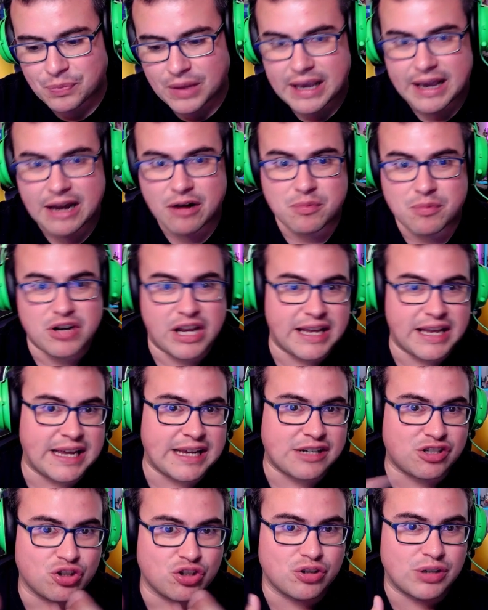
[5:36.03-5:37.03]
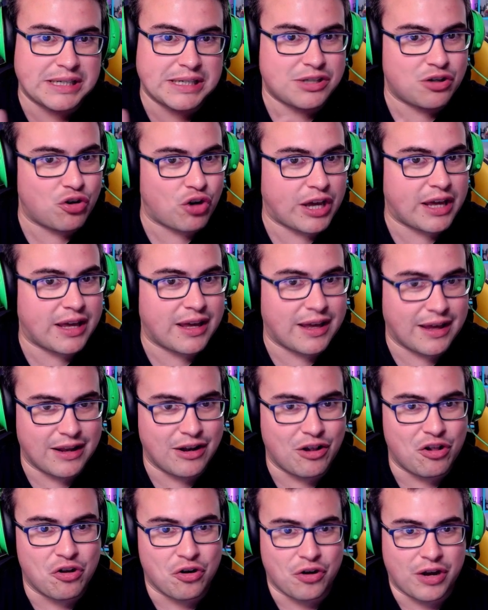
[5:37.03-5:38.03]
claro, porque esto es lo que,
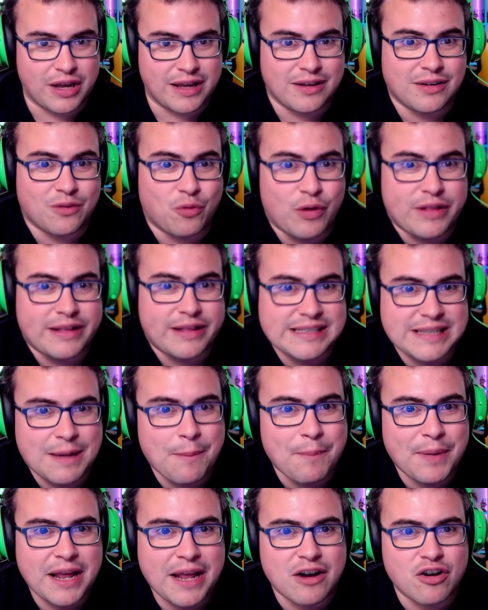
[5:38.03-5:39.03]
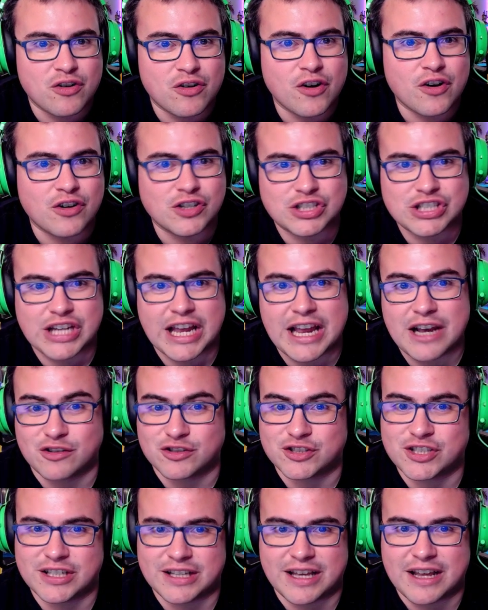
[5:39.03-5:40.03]
lo que cuentan siempre en los,
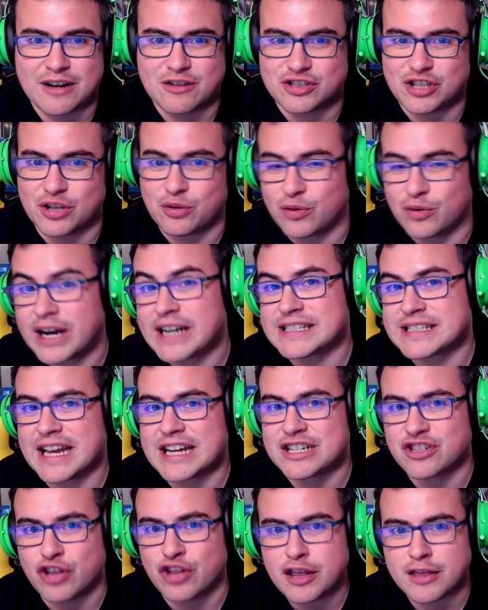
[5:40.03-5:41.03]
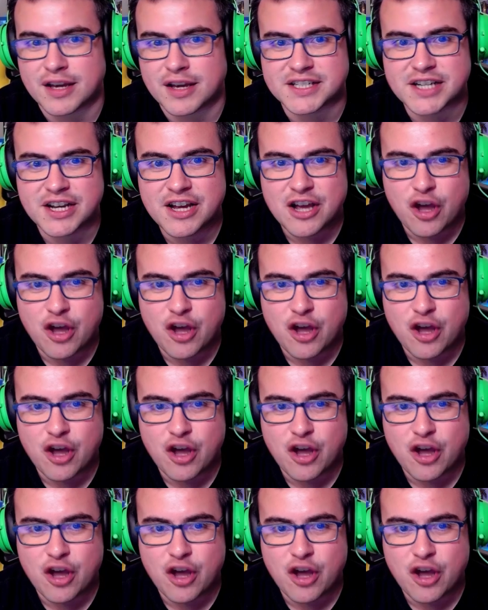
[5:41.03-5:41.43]
los, titulares de las noticias.